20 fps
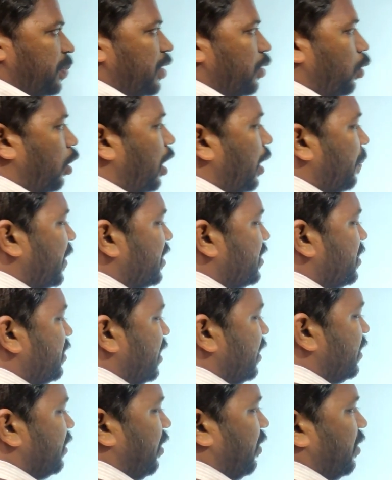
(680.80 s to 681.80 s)
ఇప్పుడు రో ఆపరేషన్
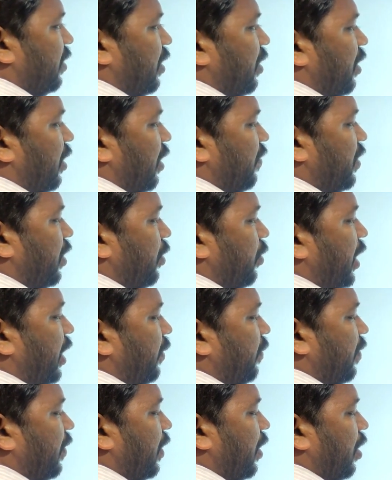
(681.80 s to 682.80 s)
చేసిన తర్వాత ఆఫ్టర్
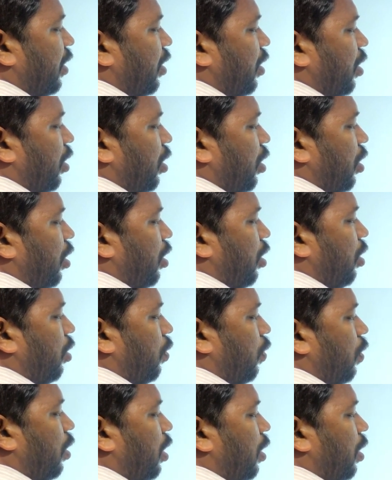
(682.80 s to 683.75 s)
డూయింగ్ రో